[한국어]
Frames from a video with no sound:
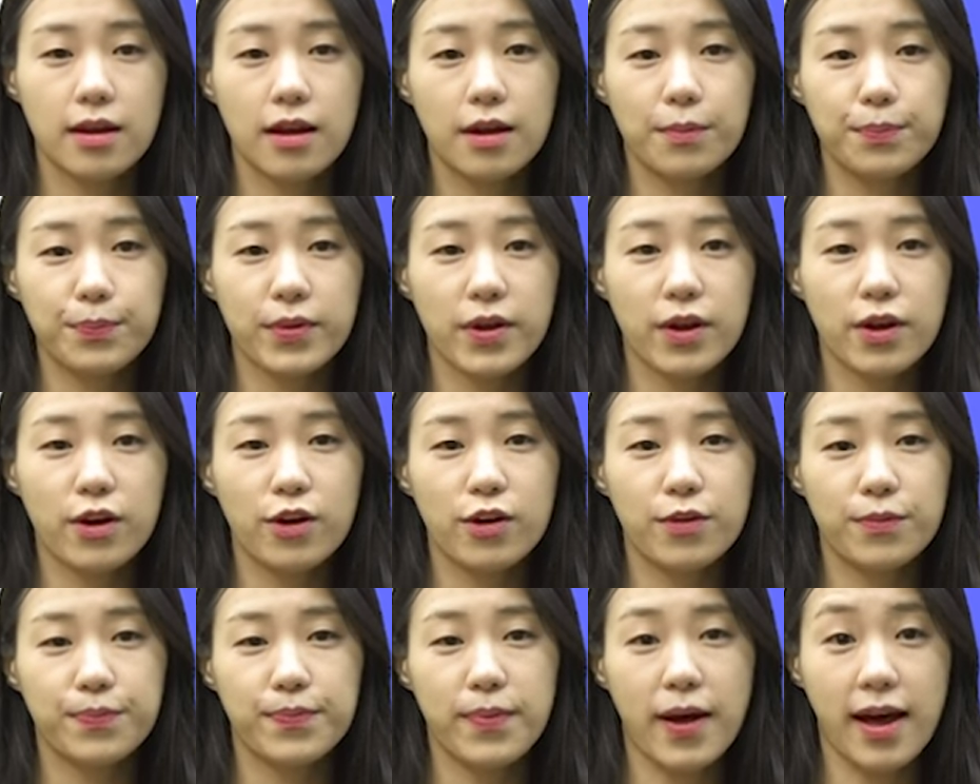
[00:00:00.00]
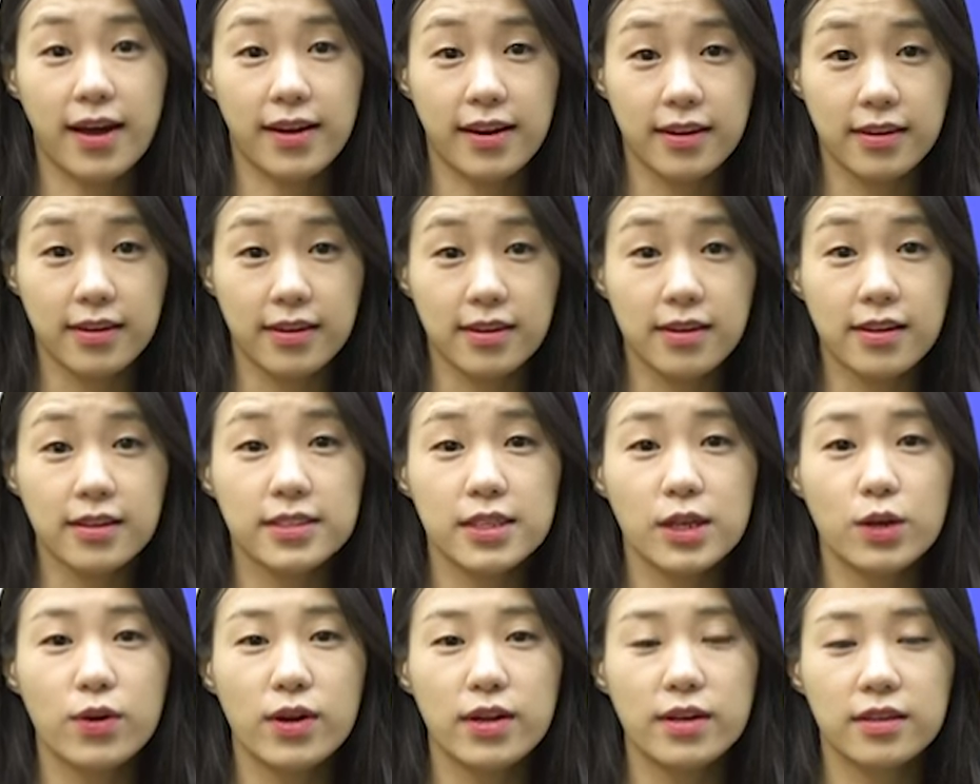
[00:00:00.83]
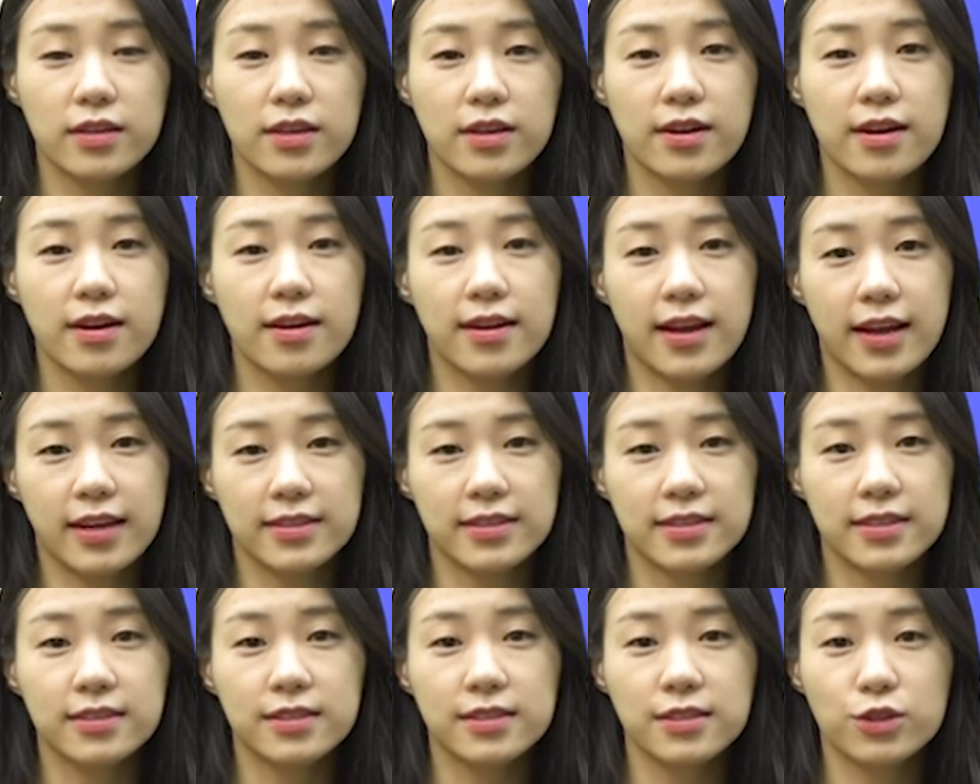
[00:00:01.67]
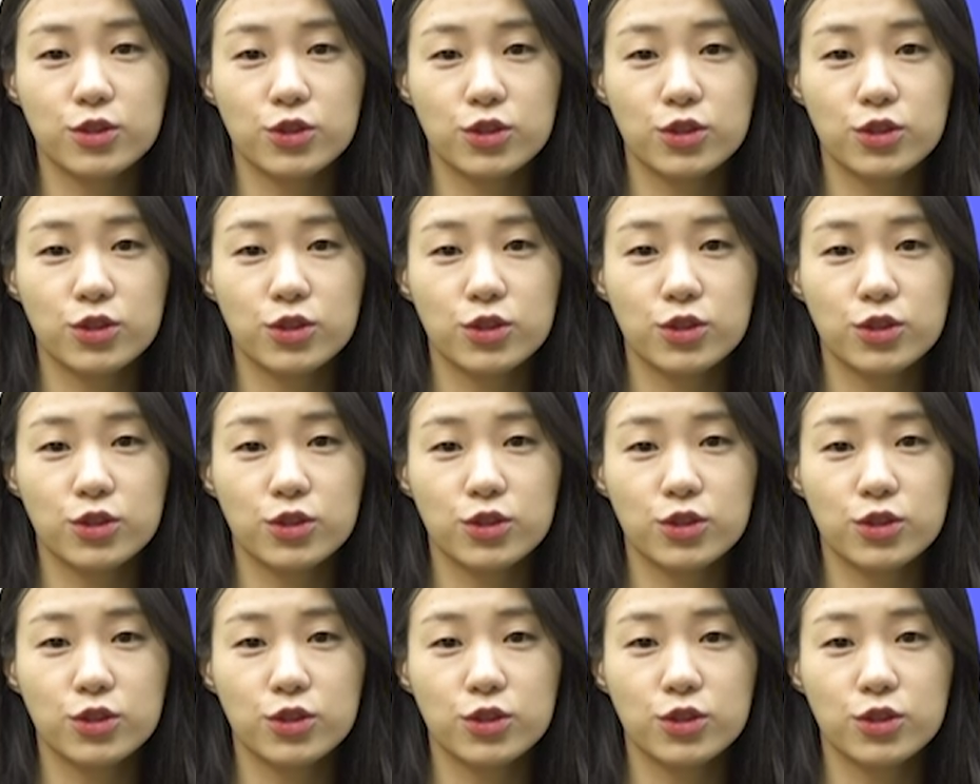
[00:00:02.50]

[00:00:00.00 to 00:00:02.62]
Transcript: 한편 발행인 계좌관리기관 라이센스